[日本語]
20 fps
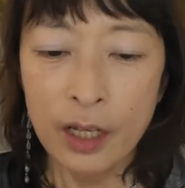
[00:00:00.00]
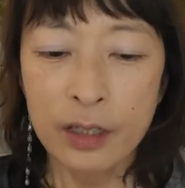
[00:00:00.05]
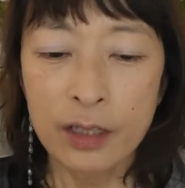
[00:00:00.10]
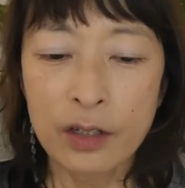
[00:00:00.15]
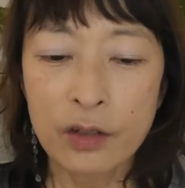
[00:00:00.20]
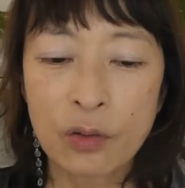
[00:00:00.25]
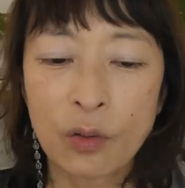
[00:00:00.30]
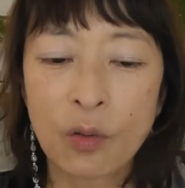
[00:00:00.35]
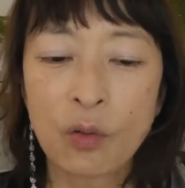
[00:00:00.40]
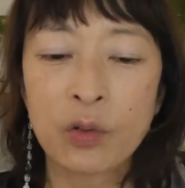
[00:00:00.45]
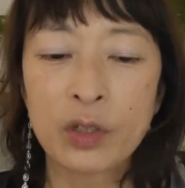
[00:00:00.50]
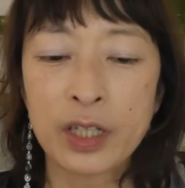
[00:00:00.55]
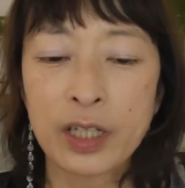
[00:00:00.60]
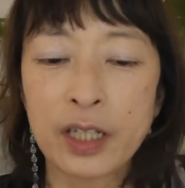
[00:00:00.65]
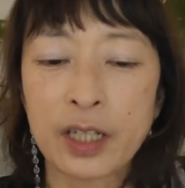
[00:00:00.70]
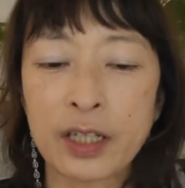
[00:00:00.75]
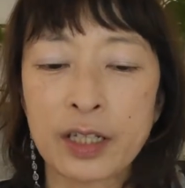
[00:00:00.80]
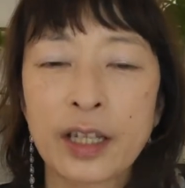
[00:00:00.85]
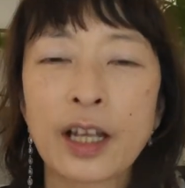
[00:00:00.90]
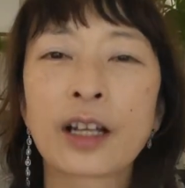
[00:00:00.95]
でそこ
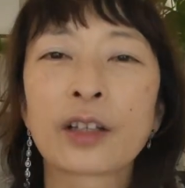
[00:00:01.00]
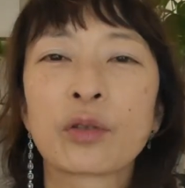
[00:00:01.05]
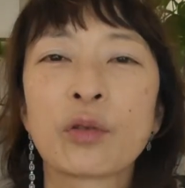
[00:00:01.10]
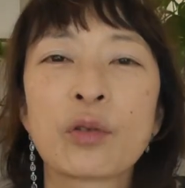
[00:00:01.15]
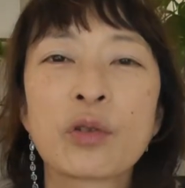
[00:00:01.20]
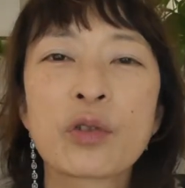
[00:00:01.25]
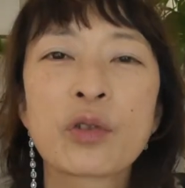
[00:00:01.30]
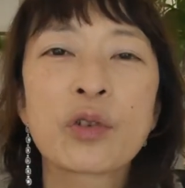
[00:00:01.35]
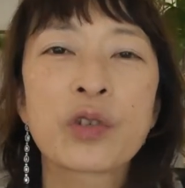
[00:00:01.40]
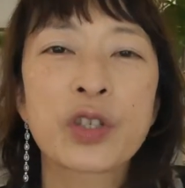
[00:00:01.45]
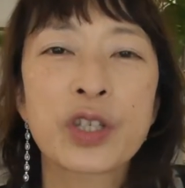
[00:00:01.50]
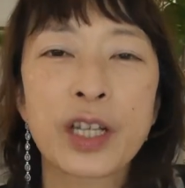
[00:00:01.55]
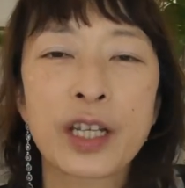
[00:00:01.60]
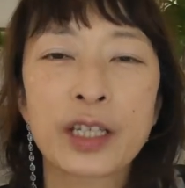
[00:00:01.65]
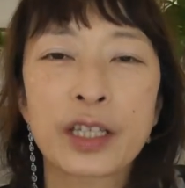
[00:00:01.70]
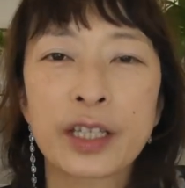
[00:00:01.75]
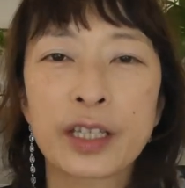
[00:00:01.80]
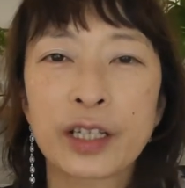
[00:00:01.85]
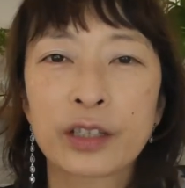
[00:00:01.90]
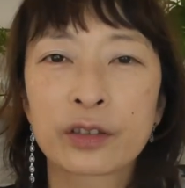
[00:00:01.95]
になんか登場して
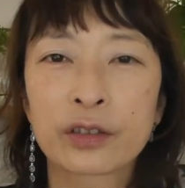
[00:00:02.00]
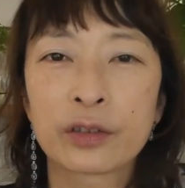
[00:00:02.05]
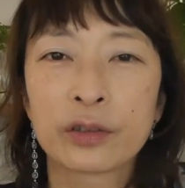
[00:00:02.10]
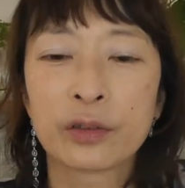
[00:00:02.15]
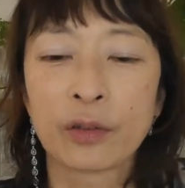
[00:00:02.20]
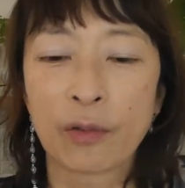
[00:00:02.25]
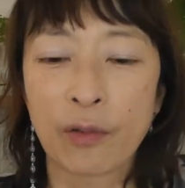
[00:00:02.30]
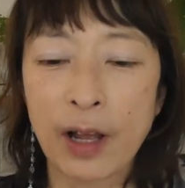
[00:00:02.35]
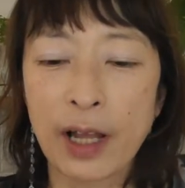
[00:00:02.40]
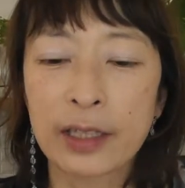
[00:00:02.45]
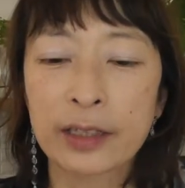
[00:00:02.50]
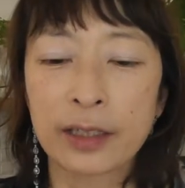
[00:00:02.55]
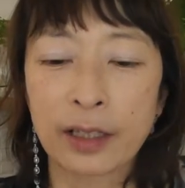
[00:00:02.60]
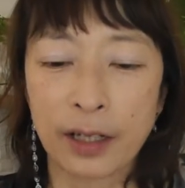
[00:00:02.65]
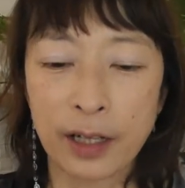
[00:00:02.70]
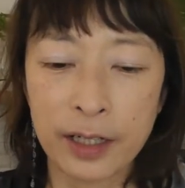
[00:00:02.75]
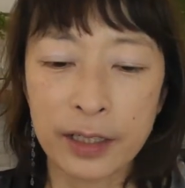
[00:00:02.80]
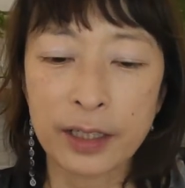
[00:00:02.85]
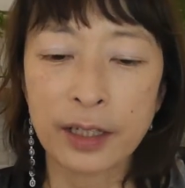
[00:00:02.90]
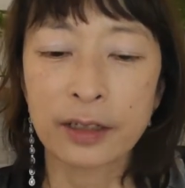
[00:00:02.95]
いただくのはって
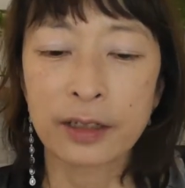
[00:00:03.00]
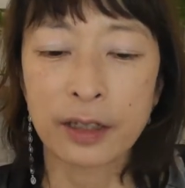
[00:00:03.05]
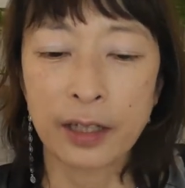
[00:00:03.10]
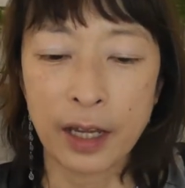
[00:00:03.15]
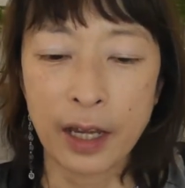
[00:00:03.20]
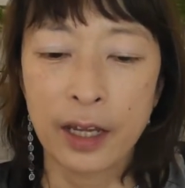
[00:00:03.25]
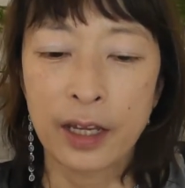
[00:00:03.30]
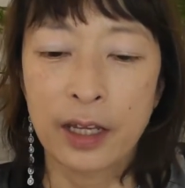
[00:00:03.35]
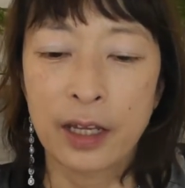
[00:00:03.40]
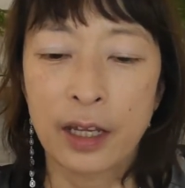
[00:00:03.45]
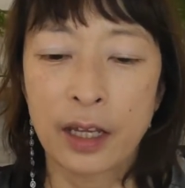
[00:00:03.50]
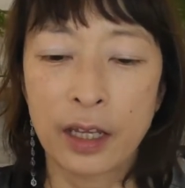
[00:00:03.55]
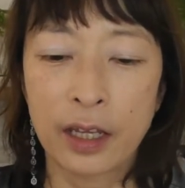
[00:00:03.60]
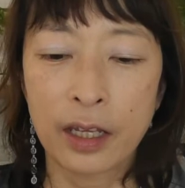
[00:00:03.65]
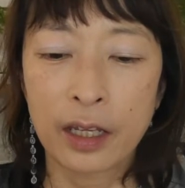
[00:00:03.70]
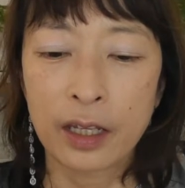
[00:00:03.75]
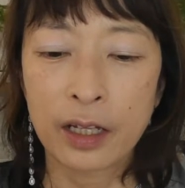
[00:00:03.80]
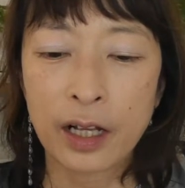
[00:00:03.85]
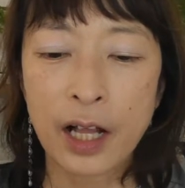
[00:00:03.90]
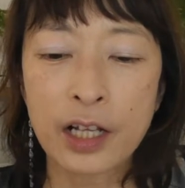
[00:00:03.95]
書いてあって、
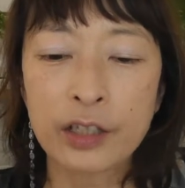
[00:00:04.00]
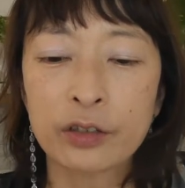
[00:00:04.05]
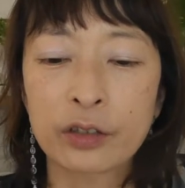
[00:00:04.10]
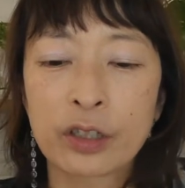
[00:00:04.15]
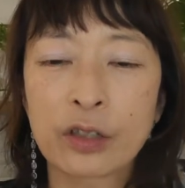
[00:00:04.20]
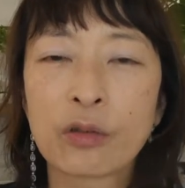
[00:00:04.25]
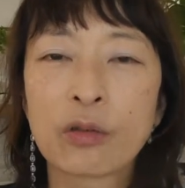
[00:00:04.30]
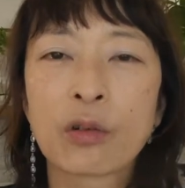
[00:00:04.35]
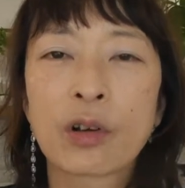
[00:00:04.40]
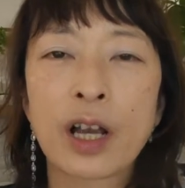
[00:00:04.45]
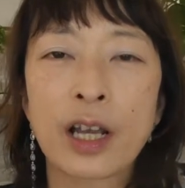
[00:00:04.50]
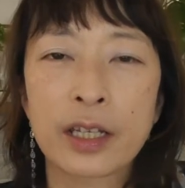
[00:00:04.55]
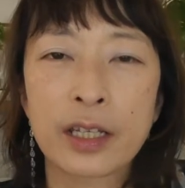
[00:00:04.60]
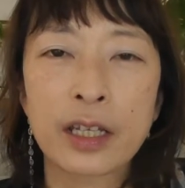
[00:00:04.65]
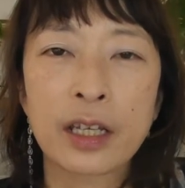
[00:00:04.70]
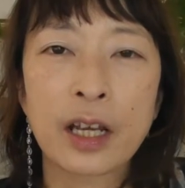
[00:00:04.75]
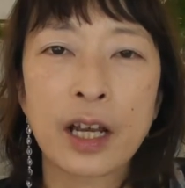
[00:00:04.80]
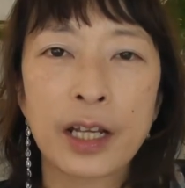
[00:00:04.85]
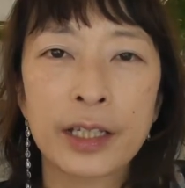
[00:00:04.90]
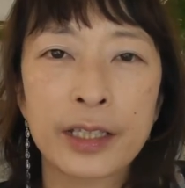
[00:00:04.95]
えー、各業界
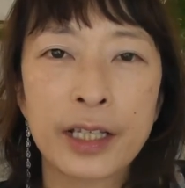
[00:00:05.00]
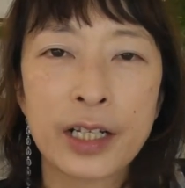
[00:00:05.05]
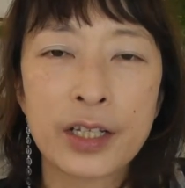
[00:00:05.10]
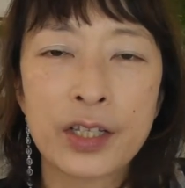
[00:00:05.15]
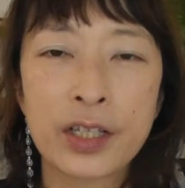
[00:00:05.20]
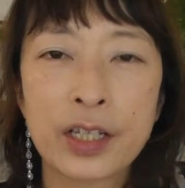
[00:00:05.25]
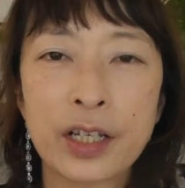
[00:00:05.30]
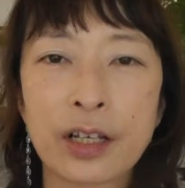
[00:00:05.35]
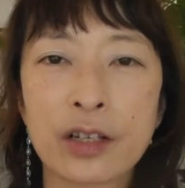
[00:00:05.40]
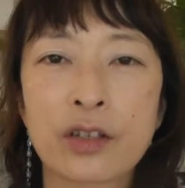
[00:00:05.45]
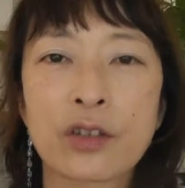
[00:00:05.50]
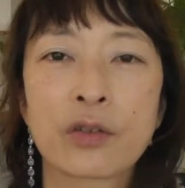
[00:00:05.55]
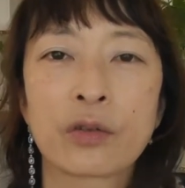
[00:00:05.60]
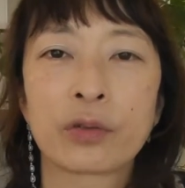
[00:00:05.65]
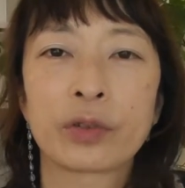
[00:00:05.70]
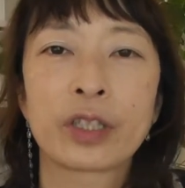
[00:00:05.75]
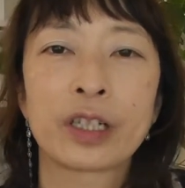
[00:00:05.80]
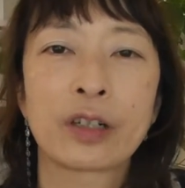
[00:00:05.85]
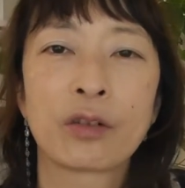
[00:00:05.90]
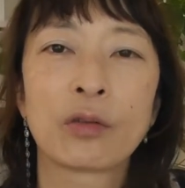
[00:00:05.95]
に新しい風を
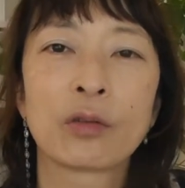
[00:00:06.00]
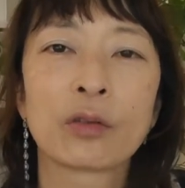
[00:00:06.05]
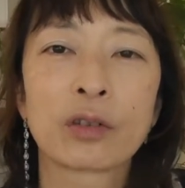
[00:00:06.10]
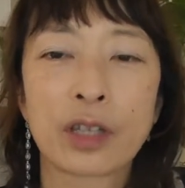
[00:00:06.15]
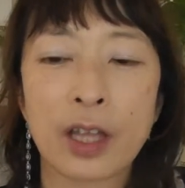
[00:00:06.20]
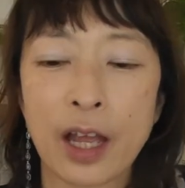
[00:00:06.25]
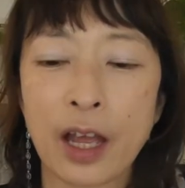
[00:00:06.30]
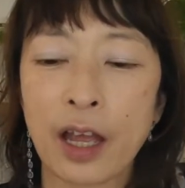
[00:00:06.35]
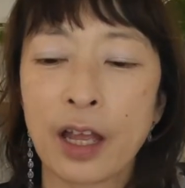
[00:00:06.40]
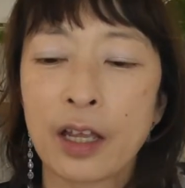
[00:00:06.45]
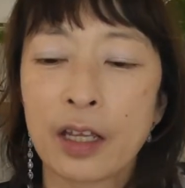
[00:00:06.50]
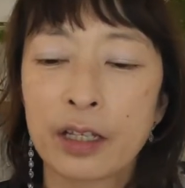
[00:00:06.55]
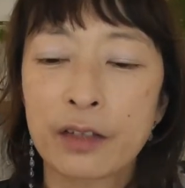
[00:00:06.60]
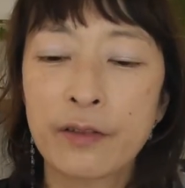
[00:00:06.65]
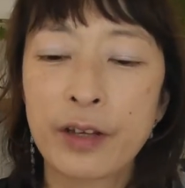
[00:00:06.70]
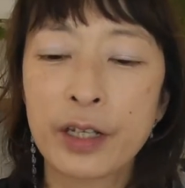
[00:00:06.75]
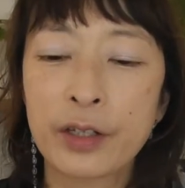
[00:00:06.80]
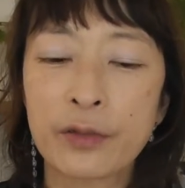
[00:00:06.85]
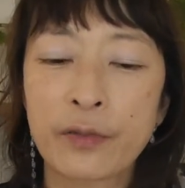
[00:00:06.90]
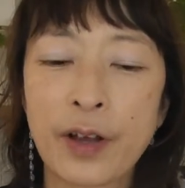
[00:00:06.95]
吹き込んだい
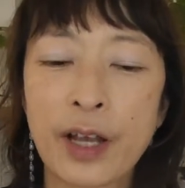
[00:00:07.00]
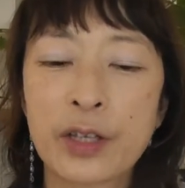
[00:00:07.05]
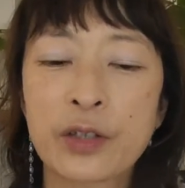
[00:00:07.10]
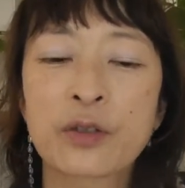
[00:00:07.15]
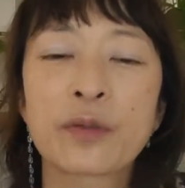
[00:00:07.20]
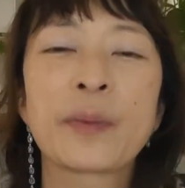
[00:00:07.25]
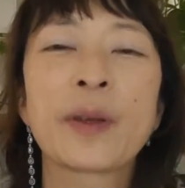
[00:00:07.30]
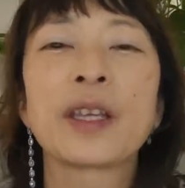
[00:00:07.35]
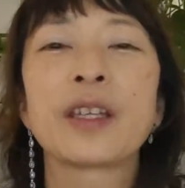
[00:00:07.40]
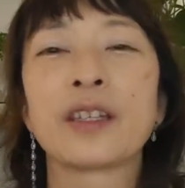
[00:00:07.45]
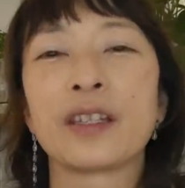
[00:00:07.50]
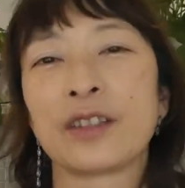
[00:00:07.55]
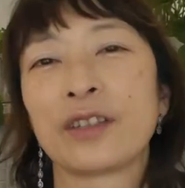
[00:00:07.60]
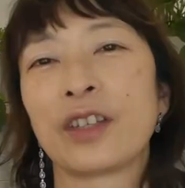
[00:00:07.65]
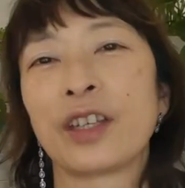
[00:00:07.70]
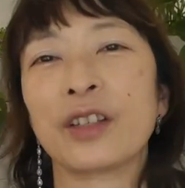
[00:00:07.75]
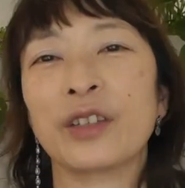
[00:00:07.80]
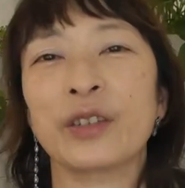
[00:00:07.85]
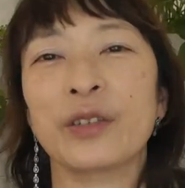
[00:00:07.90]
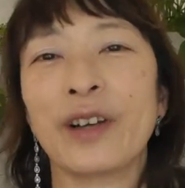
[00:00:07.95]
わゆるファーストペンギンっ
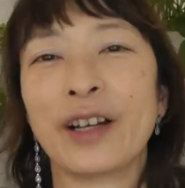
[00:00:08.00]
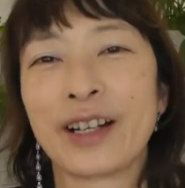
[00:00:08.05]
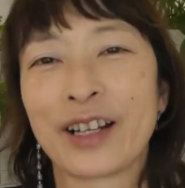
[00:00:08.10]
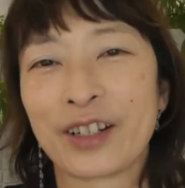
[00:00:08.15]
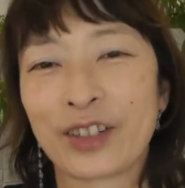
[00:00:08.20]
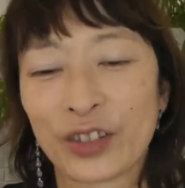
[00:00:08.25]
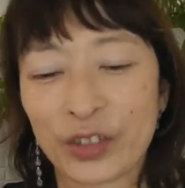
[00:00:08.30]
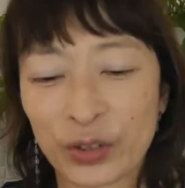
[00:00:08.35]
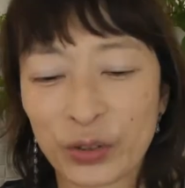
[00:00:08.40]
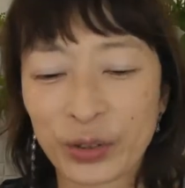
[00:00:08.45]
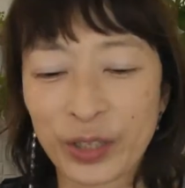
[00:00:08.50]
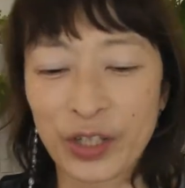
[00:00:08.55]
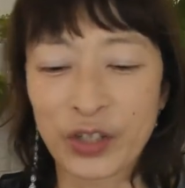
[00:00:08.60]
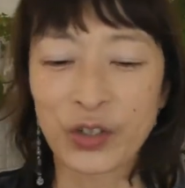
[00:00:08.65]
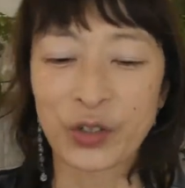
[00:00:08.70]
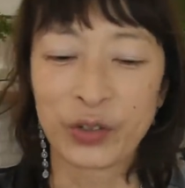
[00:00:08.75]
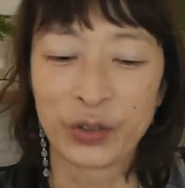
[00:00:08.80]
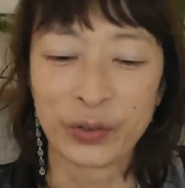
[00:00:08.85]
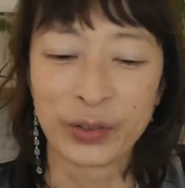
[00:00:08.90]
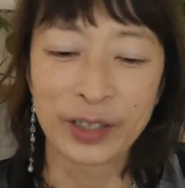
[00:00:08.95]
て言われる人た
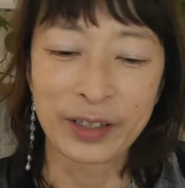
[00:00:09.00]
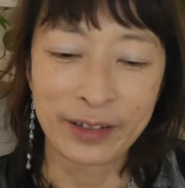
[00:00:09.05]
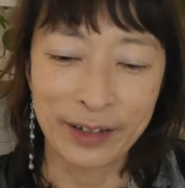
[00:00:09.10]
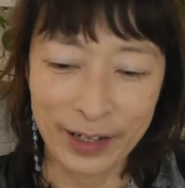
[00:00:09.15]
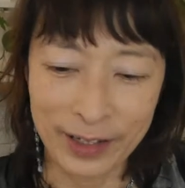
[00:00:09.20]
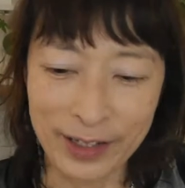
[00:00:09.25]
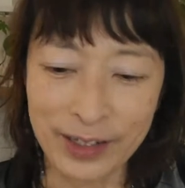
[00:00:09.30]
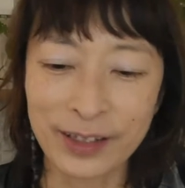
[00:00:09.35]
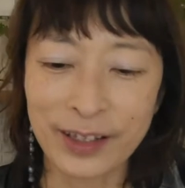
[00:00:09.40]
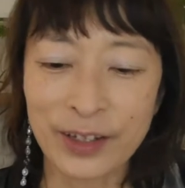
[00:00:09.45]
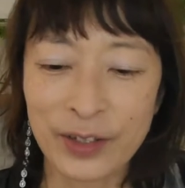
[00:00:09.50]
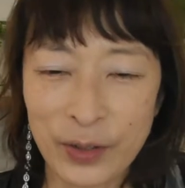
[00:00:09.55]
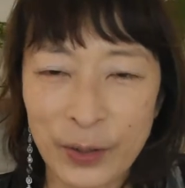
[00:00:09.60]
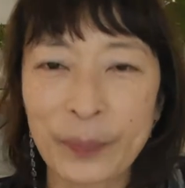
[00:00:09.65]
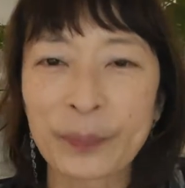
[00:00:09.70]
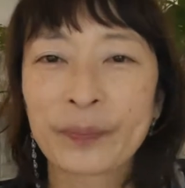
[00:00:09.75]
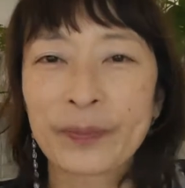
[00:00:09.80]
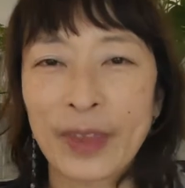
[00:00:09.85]
ちを呼んでるらしいんですよ。